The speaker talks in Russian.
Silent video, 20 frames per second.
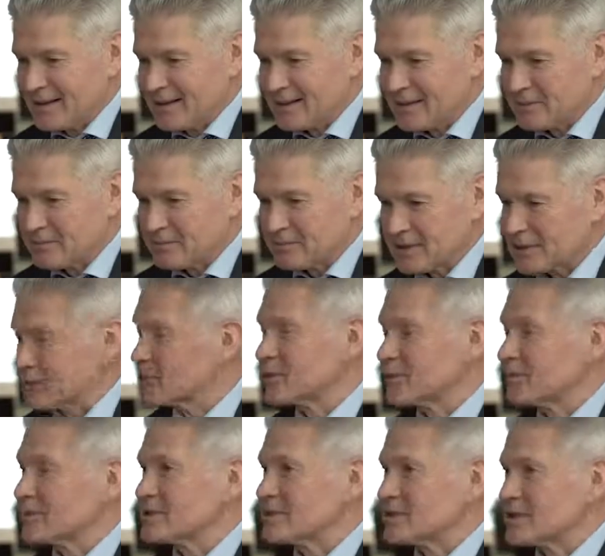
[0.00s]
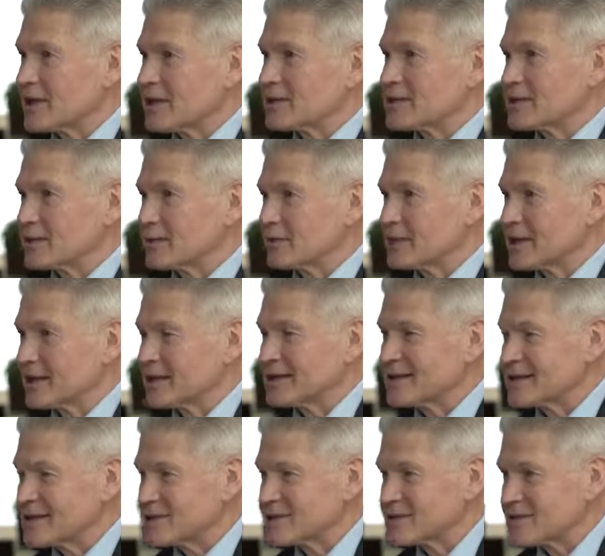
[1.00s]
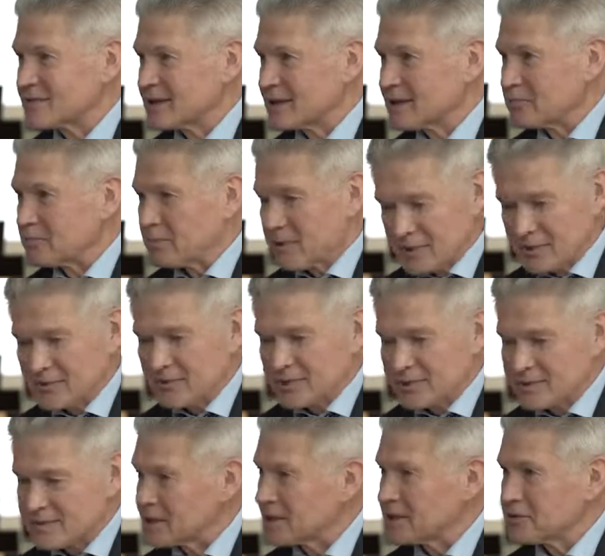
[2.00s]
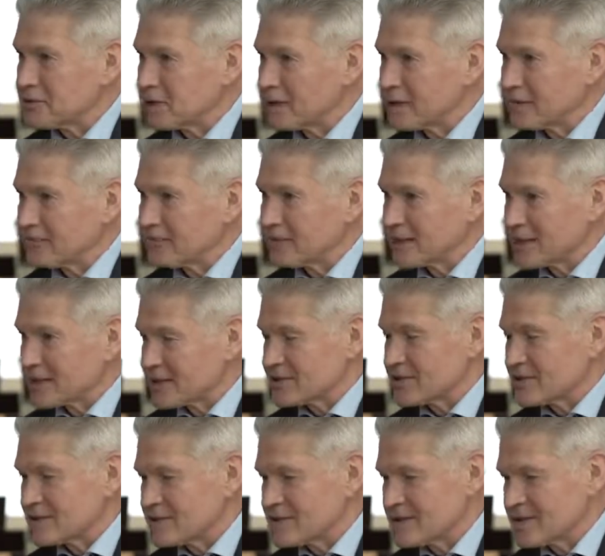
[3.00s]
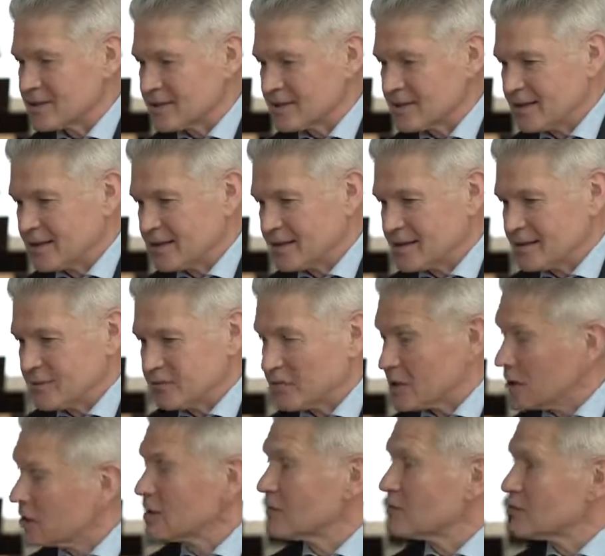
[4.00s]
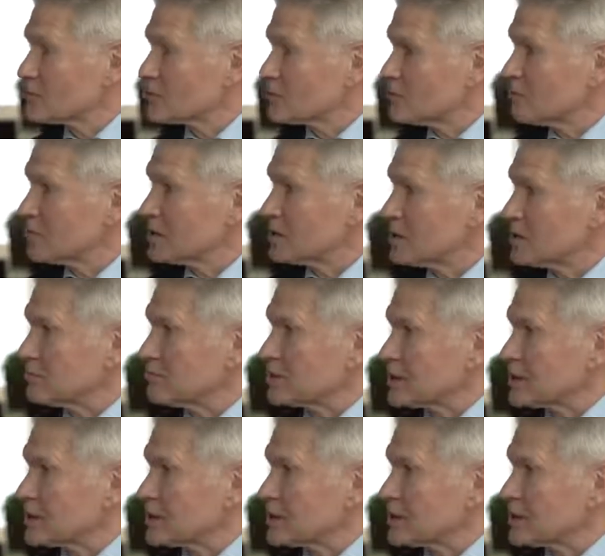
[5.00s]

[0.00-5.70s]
э, которую посещает огромное количество партнеров Skyway каждый день, для того, чтобы